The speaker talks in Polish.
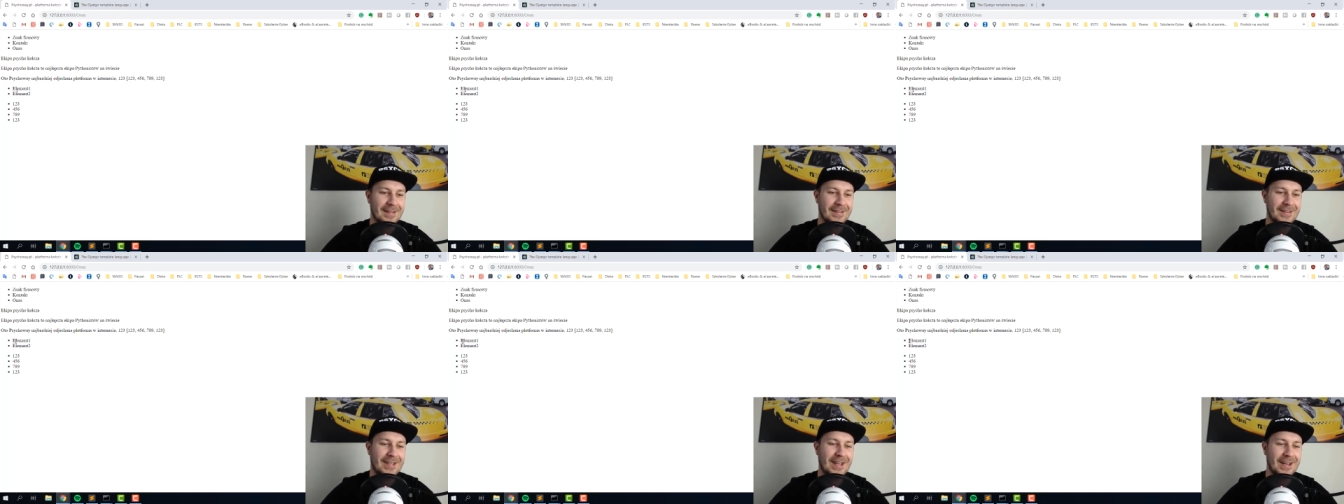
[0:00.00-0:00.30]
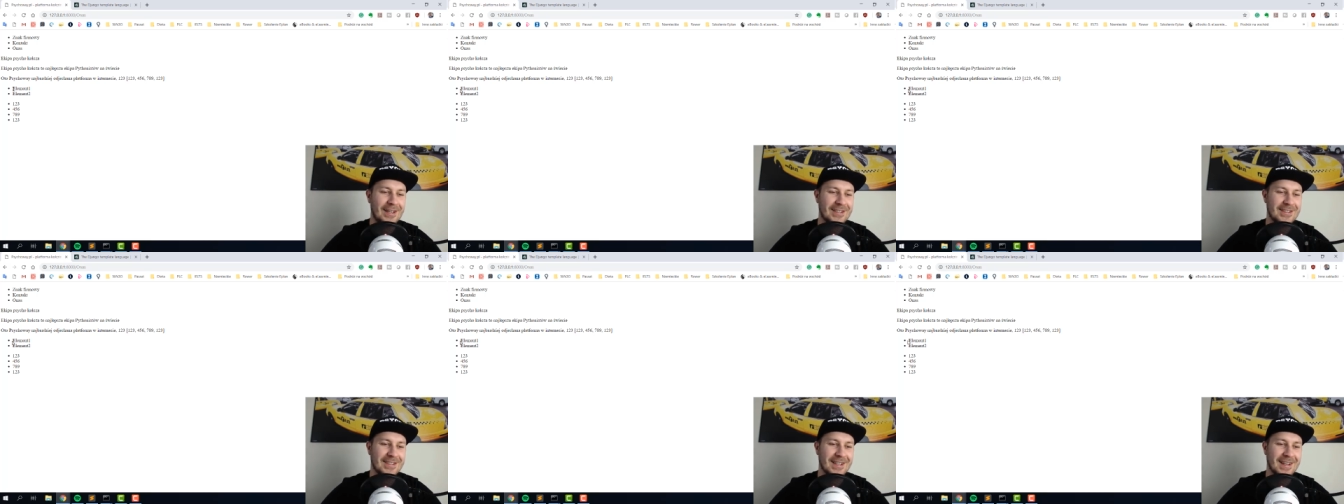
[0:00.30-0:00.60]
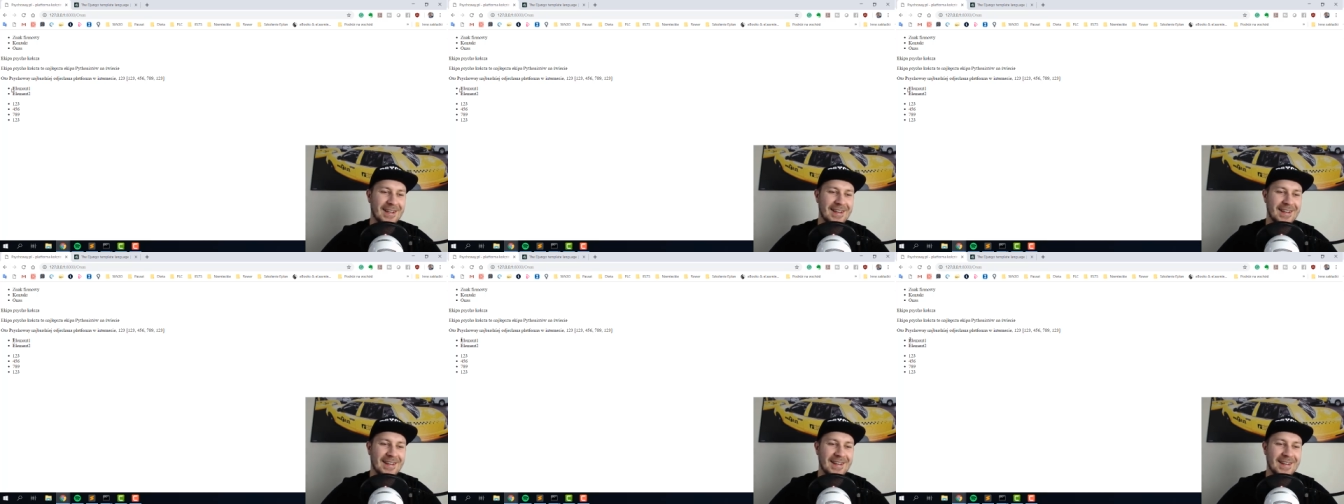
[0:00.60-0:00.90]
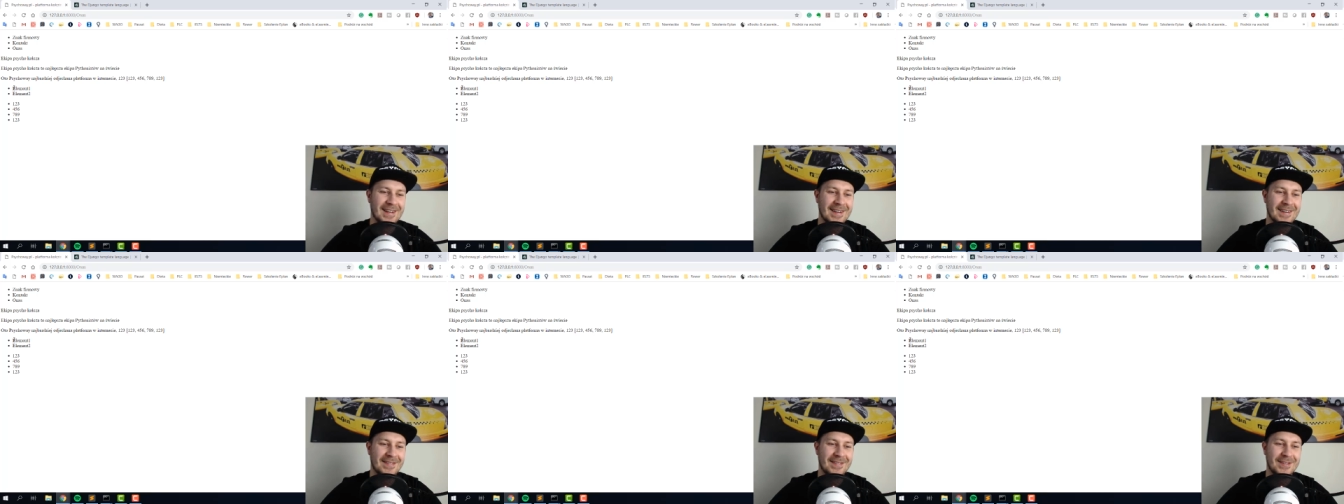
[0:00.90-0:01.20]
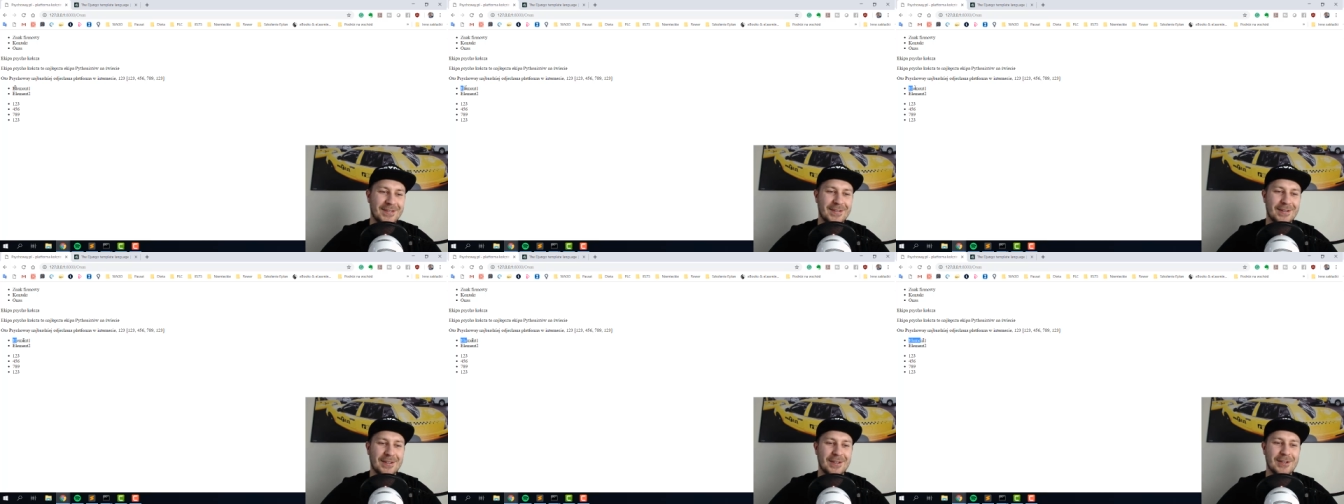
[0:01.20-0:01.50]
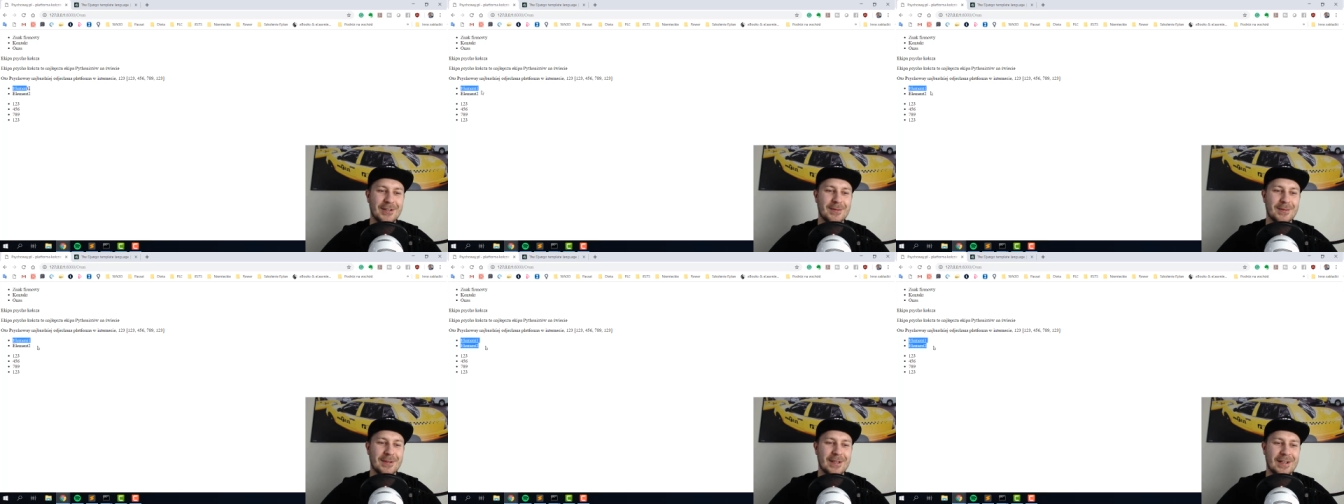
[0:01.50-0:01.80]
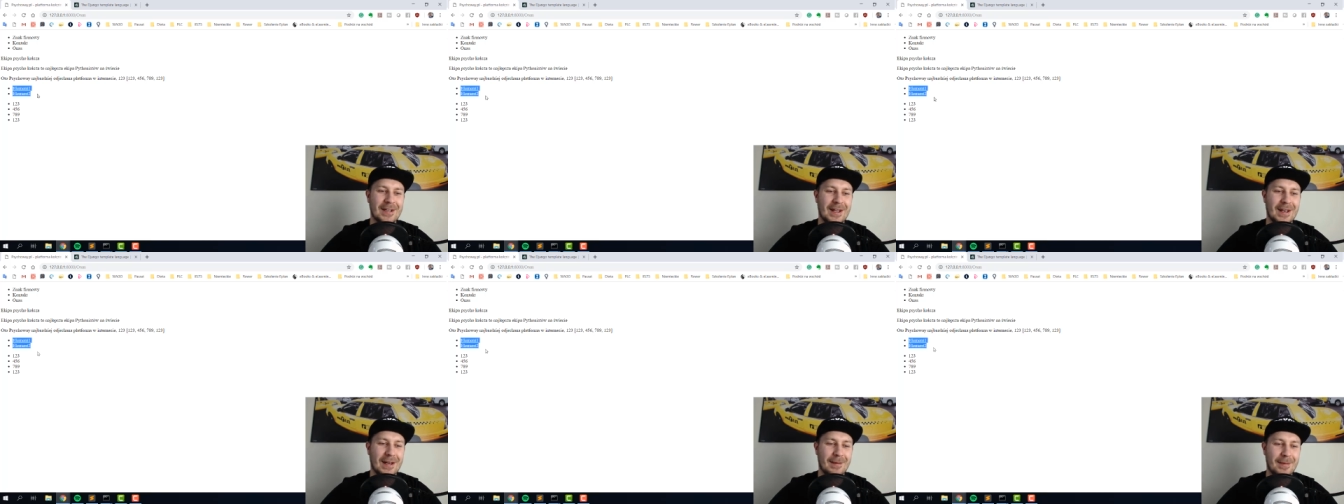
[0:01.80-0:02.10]
Widzieliście? wyświetliliśmy
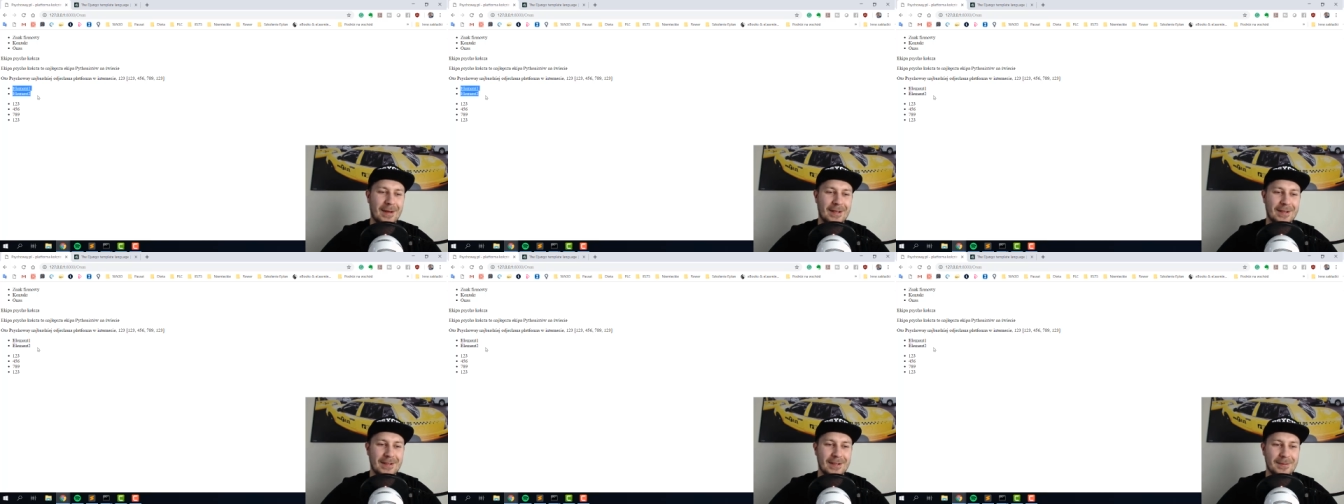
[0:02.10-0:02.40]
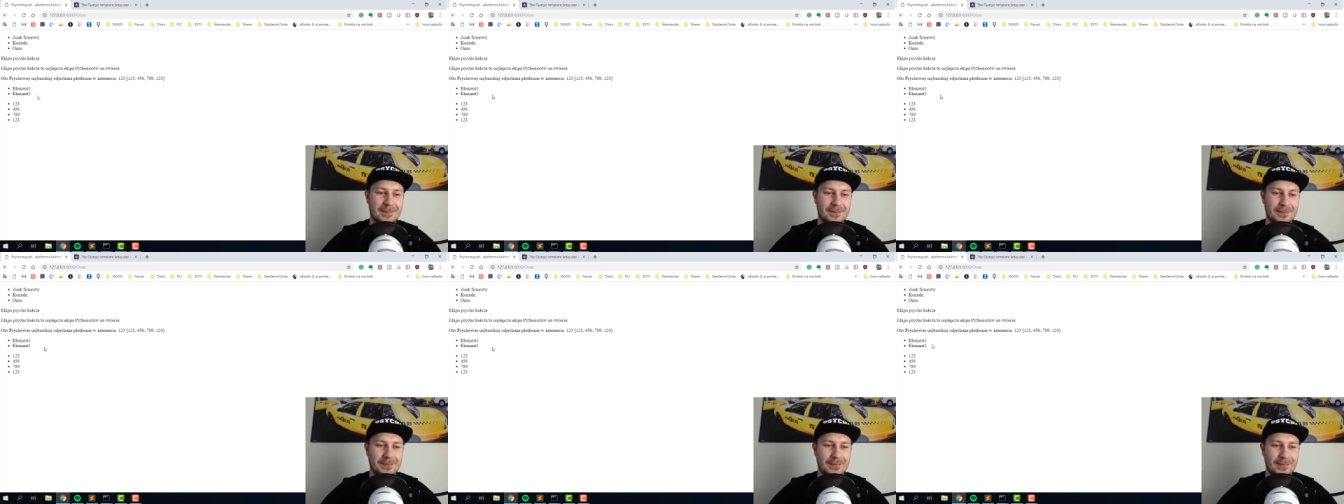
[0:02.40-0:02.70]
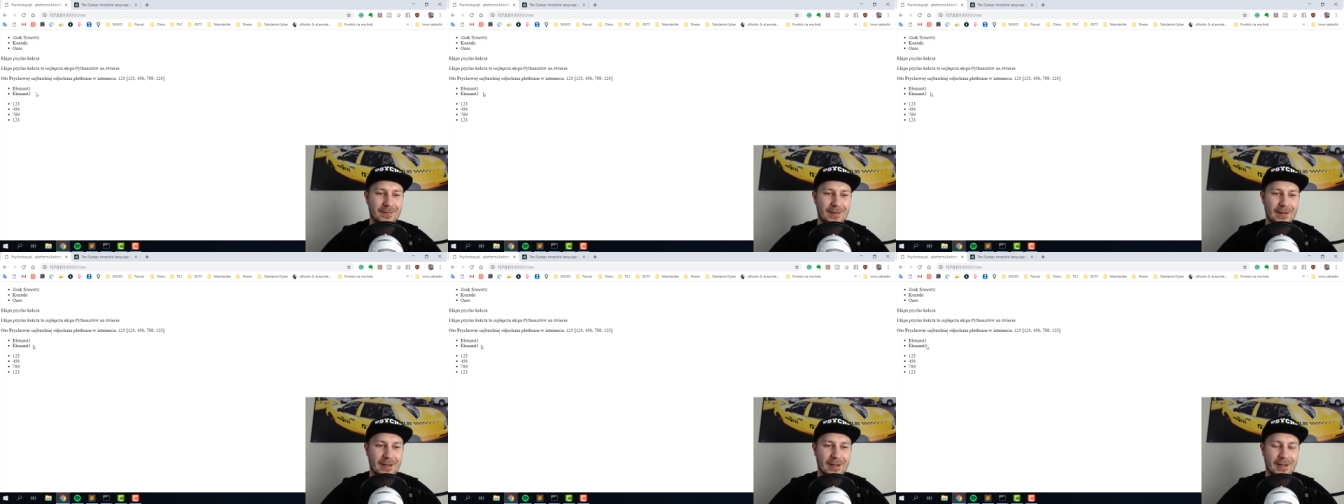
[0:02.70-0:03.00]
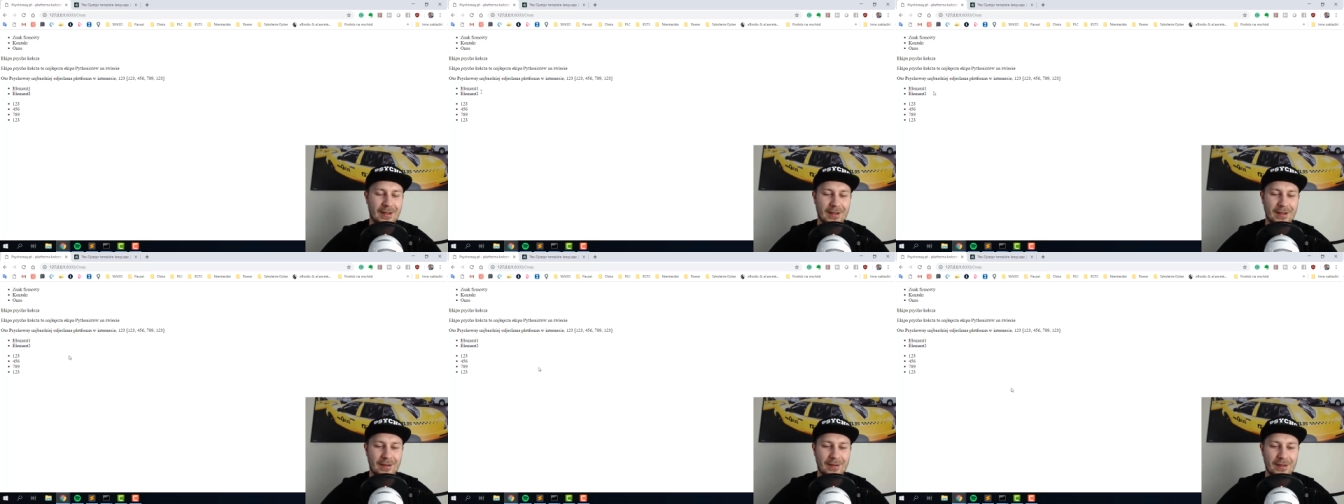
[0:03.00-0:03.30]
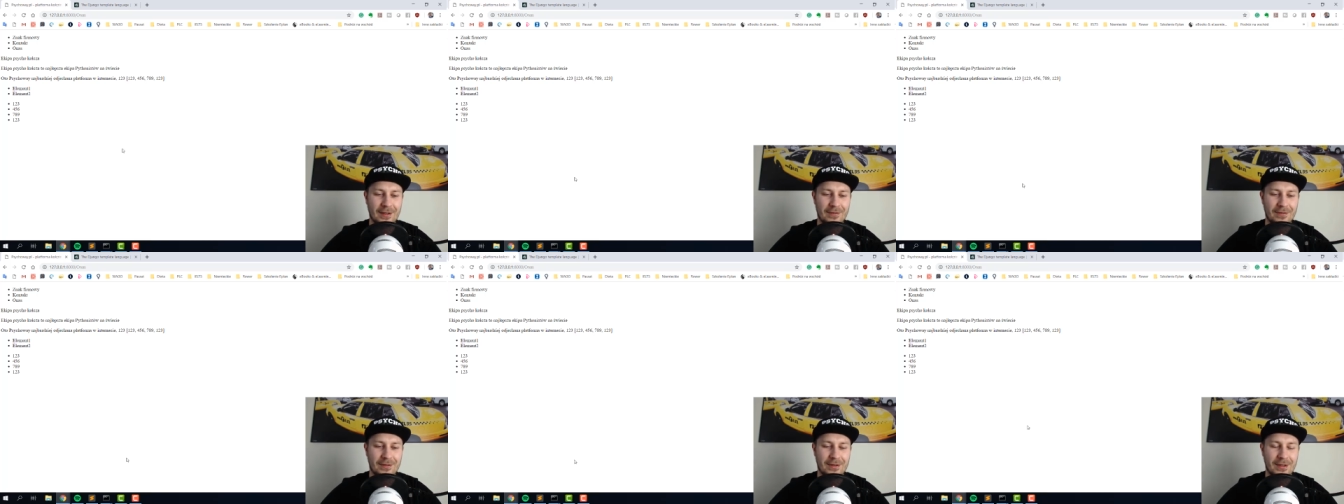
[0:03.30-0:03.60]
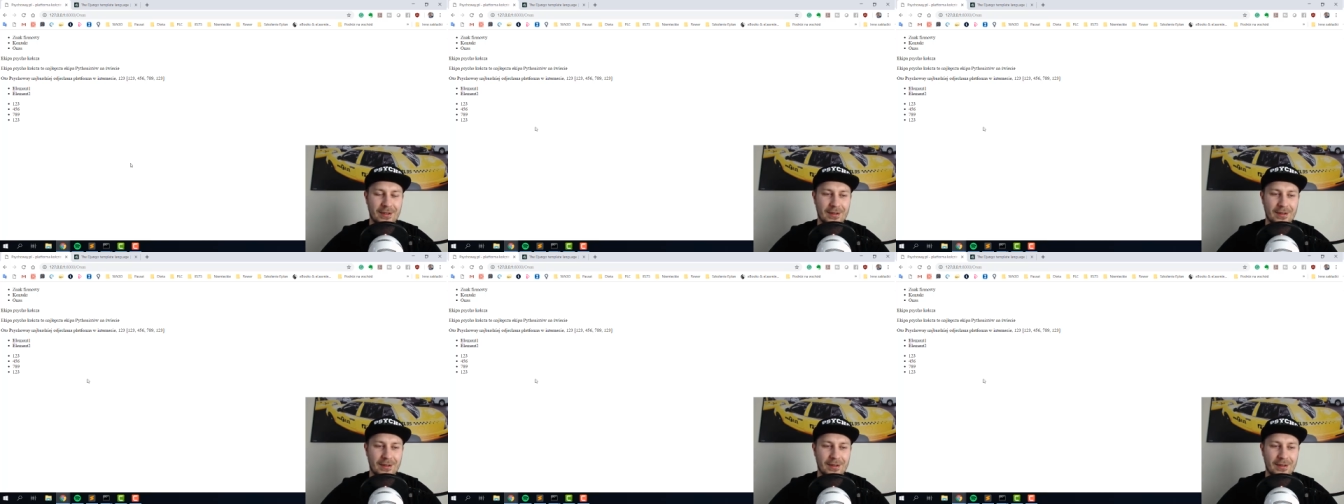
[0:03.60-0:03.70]
ten element. E, te,